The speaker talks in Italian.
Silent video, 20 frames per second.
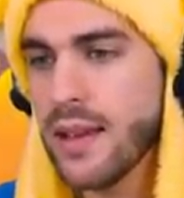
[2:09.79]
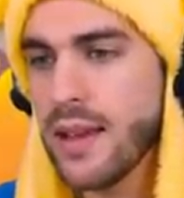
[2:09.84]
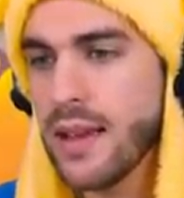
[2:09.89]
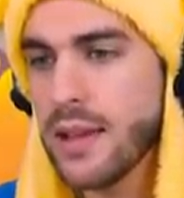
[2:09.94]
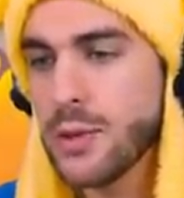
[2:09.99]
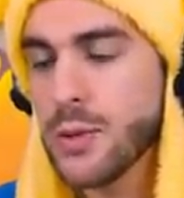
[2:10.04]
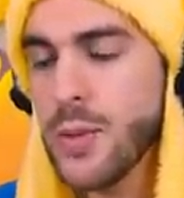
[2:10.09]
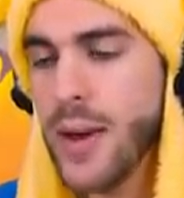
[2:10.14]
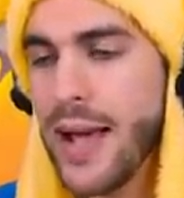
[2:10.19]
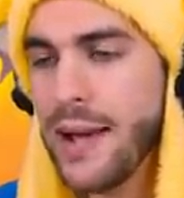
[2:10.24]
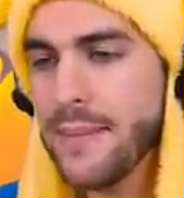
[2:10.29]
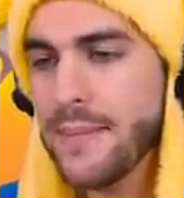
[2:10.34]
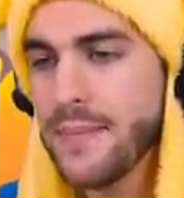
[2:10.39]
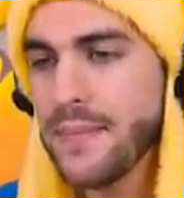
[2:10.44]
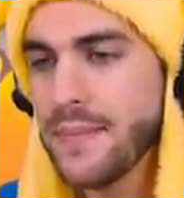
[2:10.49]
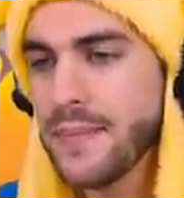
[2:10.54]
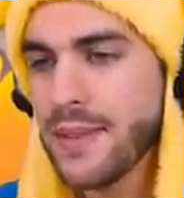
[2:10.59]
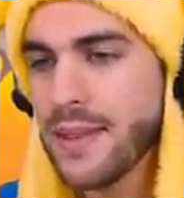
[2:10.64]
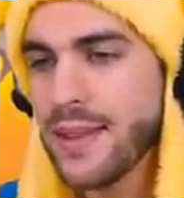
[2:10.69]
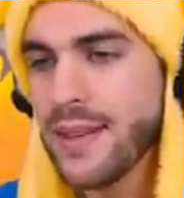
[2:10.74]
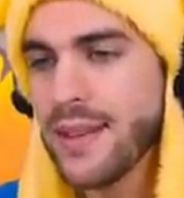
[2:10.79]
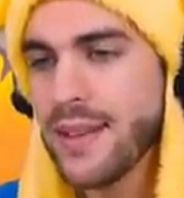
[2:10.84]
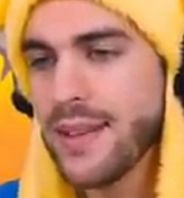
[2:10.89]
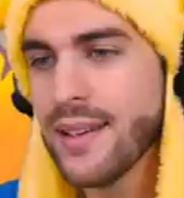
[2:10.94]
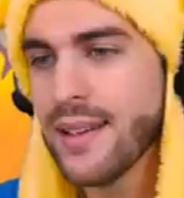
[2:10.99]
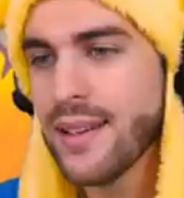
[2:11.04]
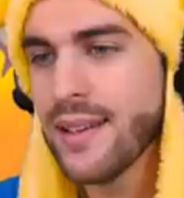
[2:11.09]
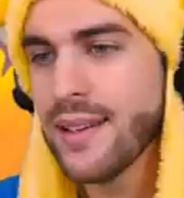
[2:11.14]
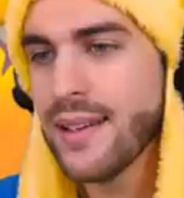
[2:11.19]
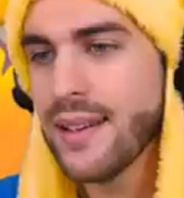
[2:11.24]
e due,
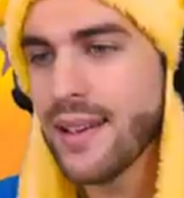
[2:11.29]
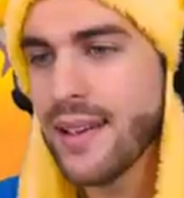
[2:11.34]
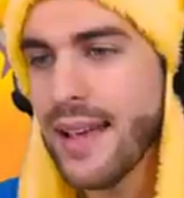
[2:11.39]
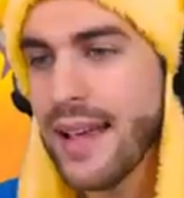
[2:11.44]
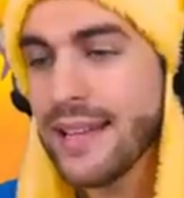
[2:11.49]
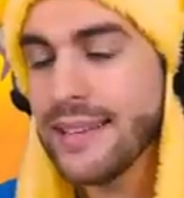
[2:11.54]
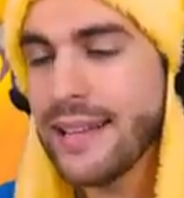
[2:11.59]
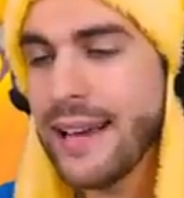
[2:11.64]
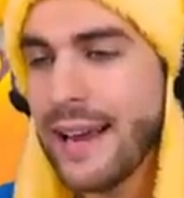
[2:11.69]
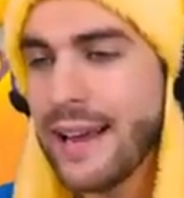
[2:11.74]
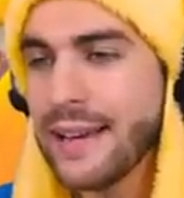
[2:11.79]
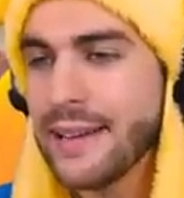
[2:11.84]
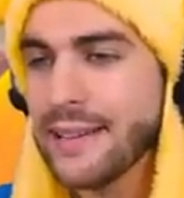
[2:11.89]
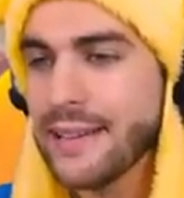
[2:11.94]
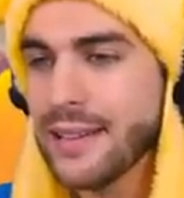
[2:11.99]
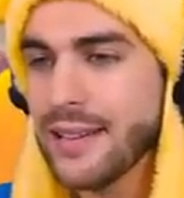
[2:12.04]
e tre.